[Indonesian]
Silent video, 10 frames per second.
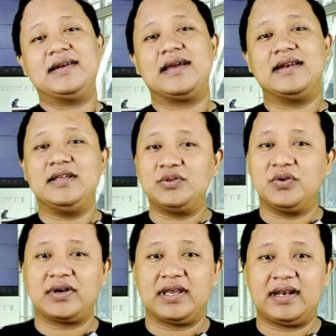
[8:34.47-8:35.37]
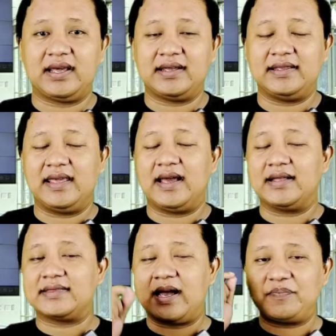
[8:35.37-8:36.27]
Dengan itu, oke okay lah.
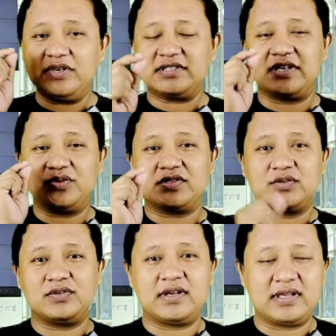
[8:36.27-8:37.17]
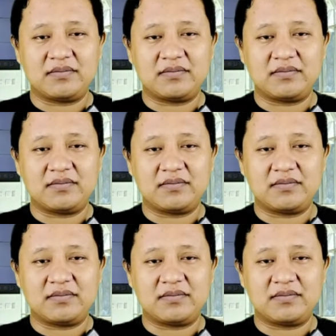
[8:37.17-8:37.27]
Ya, tapi satu-satunya